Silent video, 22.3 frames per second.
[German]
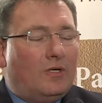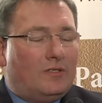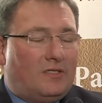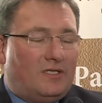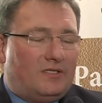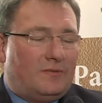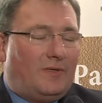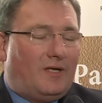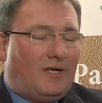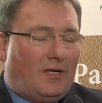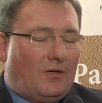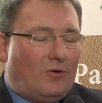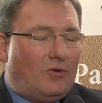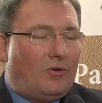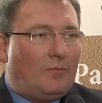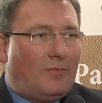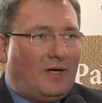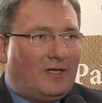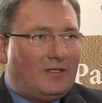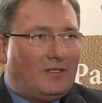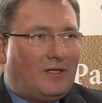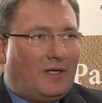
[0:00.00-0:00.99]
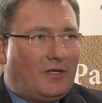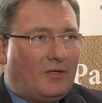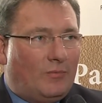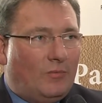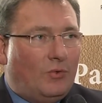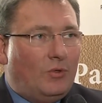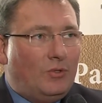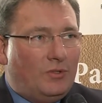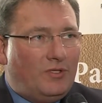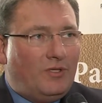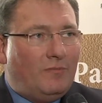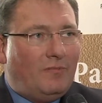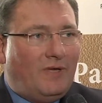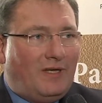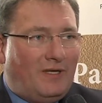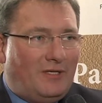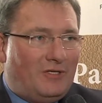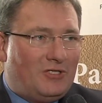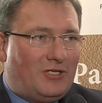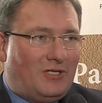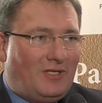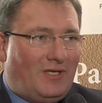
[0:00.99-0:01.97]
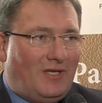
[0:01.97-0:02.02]
Deswegen auch Patriarch
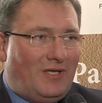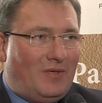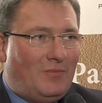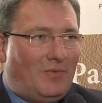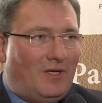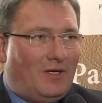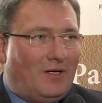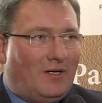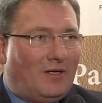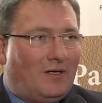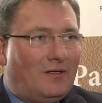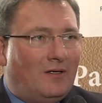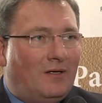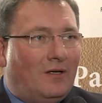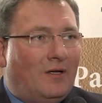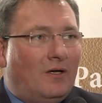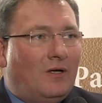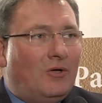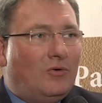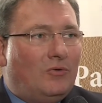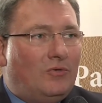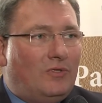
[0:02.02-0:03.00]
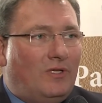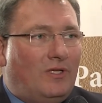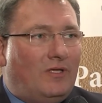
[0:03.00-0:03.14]
Multimanager GmbH und